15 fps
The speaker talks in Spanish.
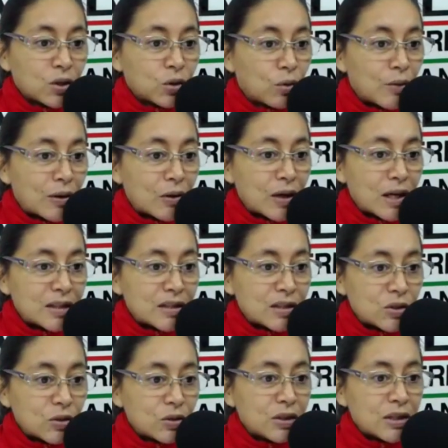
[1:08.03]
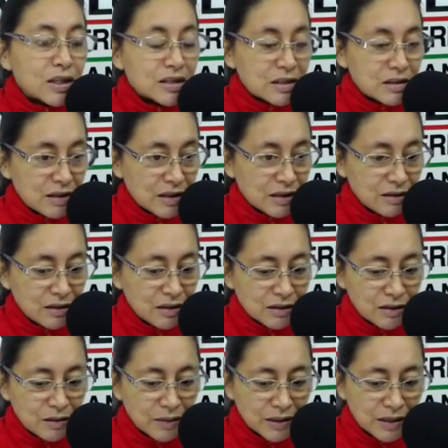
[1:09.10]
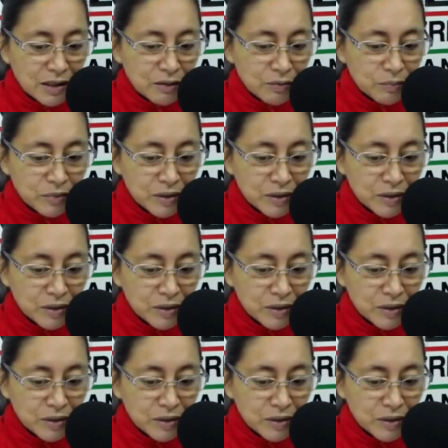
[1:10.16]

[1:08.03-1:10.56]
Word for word: Tomaron la decisión que seguían de manera